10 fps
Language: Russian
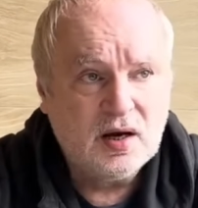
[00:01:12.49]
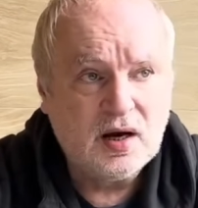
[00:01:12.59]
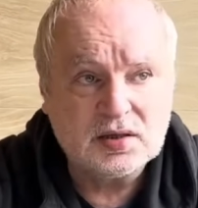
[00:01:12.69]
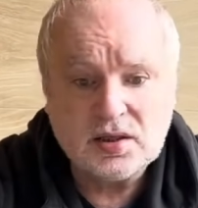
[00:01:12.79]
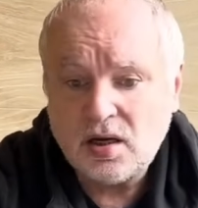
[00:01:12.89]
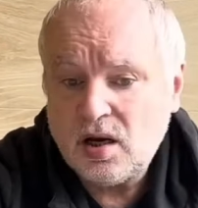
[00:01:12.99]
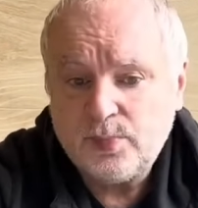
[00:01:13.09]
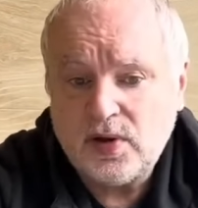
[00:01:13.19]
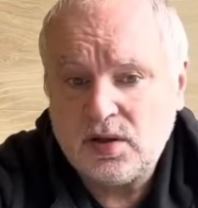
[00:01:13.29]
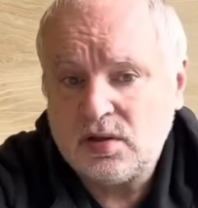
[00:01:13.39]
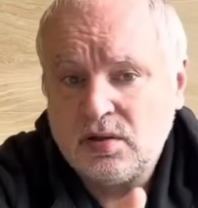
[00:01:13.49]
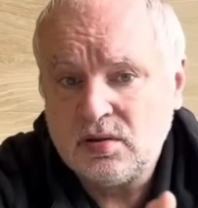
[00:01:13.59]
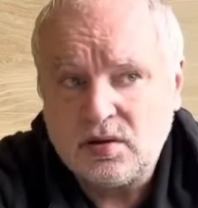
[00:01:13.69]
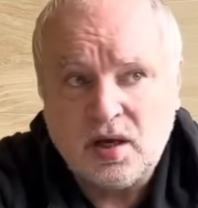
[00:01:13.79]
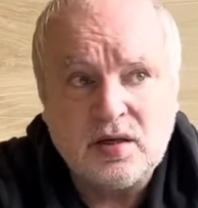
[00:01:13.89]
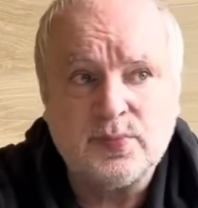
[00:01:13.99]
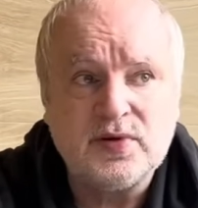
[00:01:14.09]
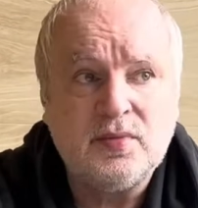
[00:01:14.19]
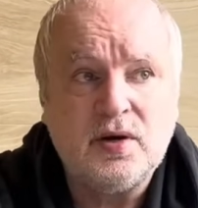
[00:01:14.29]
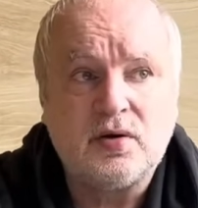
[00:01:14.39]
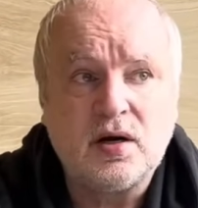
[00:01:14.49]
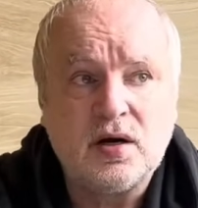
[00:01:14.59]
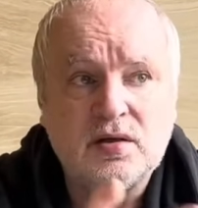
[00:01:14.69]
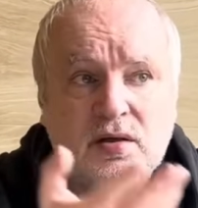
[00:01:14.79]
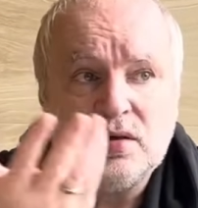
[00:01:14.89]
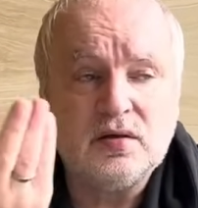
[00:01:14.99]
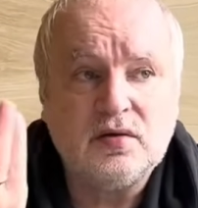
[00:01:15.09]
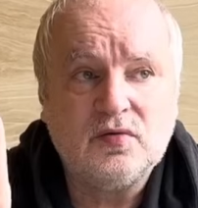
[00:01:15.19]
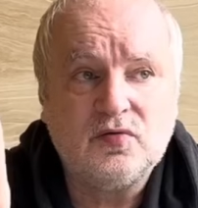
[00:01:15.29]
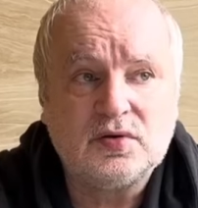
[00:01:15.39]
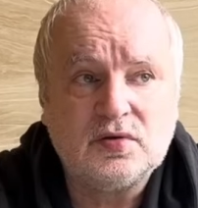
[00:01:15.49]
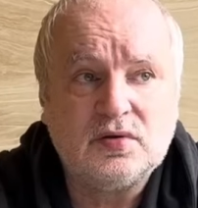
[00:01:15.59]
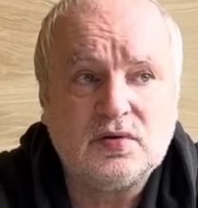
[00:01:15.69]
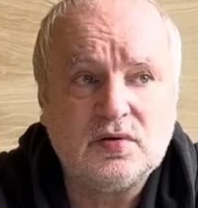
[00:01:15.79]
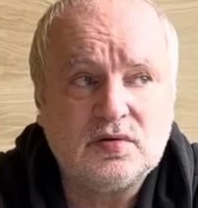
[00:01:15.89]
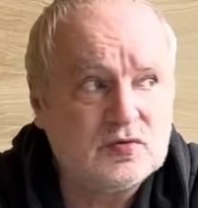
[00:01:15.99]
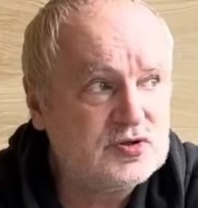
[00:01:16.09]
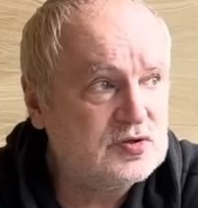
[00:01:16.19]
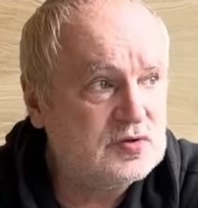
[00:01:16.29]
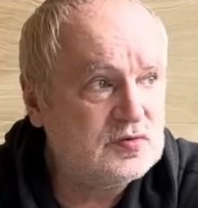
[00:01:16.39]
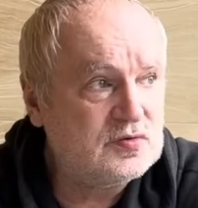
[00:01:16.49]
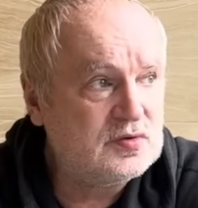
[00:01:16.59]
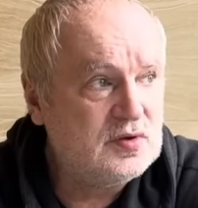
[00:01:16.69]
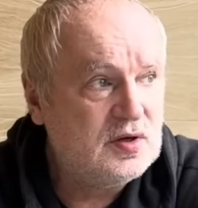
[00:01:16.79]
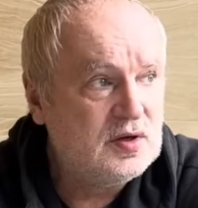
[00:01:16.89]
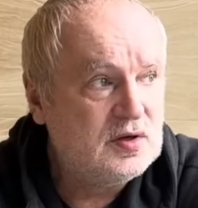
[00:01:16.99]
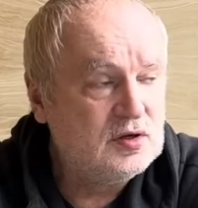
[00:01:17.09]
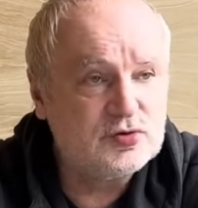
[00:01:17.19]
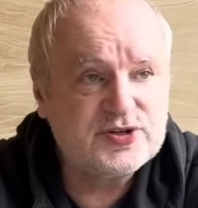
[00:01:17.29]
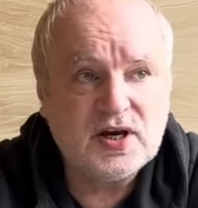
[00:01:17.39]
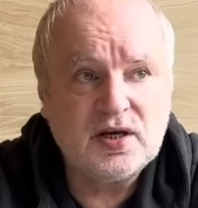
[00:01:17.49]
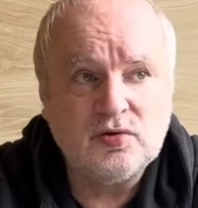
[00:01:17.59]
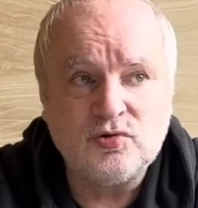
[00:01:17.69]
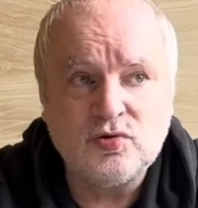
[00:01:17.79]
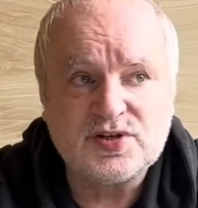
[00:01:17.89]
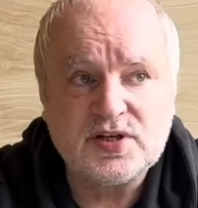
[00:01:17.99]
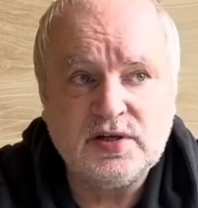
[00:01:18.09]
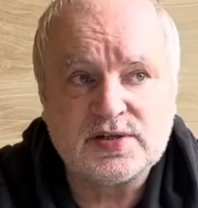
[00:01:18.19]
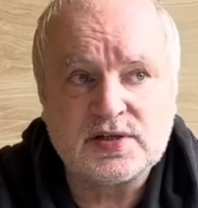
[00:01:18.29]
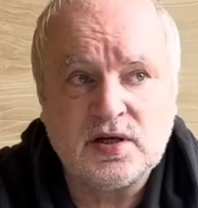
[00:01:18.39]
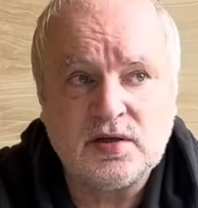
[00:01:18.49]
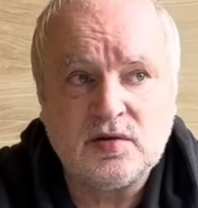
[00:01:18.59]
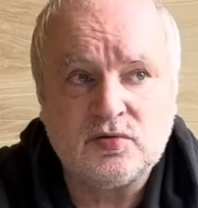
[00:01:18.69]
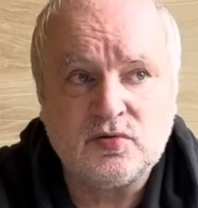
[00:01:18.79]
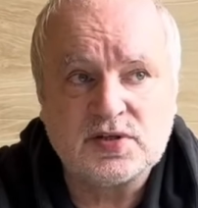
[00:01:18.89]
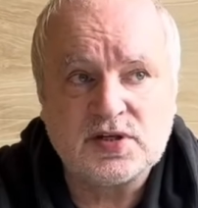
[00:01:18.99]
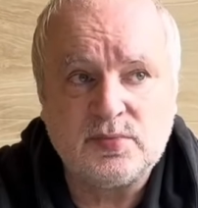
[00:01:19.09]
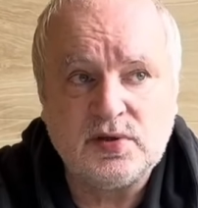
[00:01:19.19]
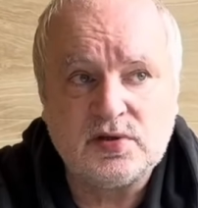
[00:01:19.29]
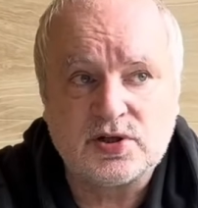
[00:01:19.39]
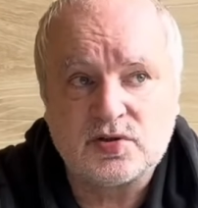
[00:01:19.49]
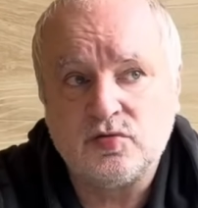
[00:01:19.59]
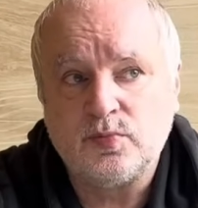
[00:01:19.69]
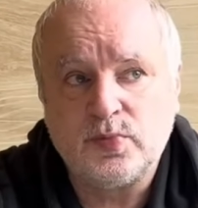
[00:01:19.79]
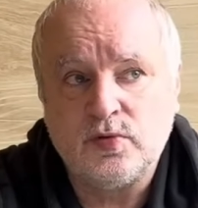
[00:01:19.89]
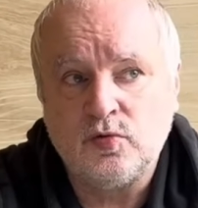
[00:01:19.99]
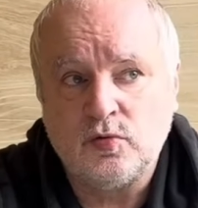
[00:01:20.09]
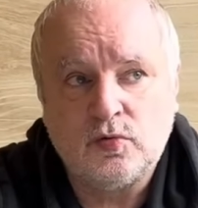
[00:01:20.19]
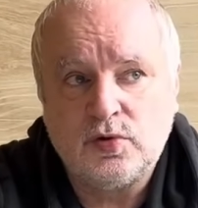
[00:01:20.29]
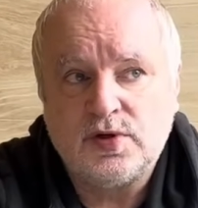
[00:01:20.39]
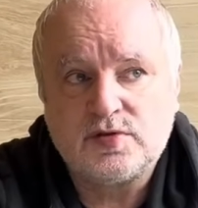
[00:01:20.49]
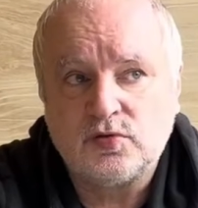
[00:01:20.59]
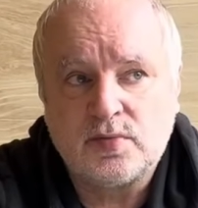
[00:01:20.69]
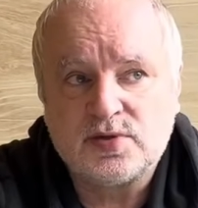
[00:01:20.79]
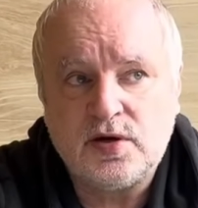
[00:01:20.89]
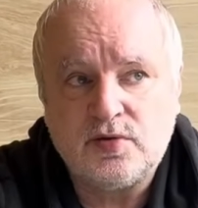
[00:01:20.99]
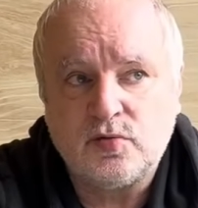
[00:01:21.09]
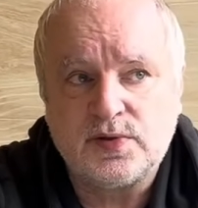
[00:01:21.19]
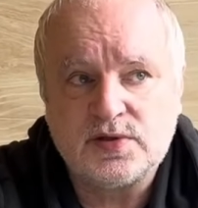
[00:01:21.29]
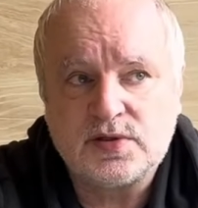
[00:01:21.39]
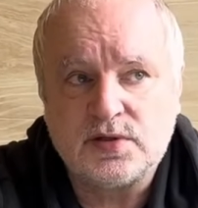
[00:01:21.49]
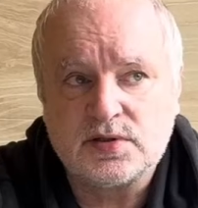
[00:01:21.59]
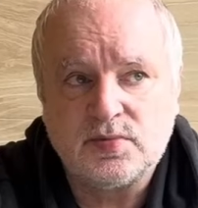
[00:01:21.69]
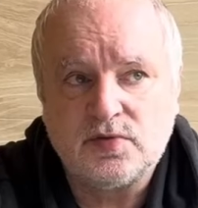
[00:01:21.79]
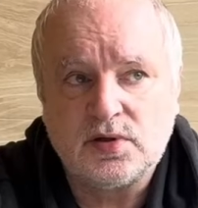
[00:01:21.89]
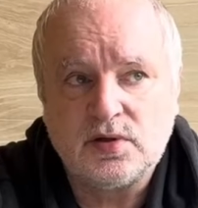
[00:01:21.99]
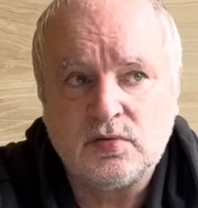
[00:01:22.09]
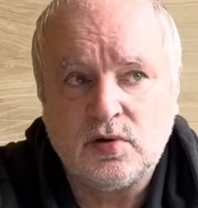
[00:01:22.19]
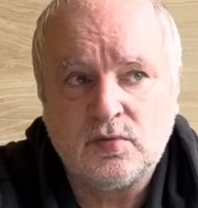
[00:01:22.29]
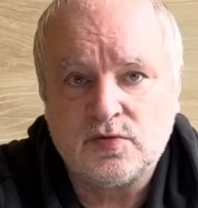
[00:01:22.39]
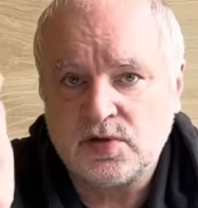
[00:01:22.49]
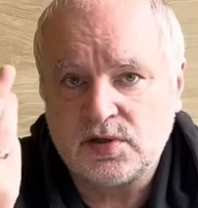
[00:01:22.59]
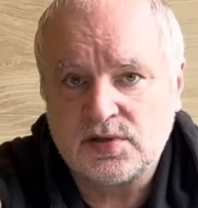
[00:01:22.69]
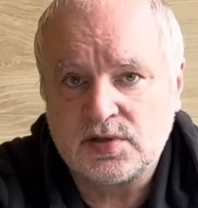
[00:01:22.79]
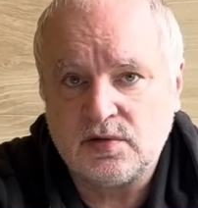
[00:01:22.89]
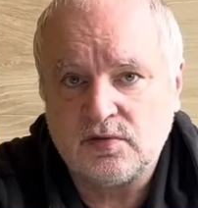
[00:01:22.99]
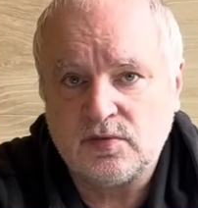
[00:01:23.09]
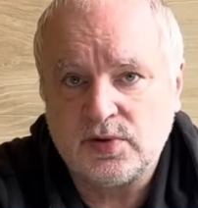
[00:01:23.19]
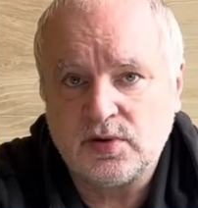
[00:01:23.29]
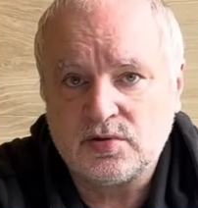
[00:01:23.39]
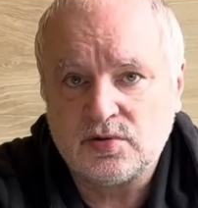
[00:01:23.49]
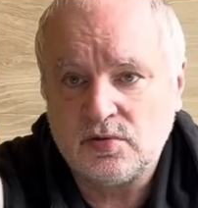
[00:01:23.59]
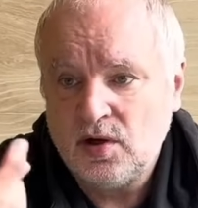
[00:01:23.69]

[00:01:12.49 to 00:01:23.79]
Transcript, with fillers: А так опять. Я не понимаю, как они... Вот, э, то есть, Лусиана, у него сильная сторона, вот он забил, сейчас он, ну, если его там ставить, он перестанет забивать, на мой взгляд, центральным нападающим.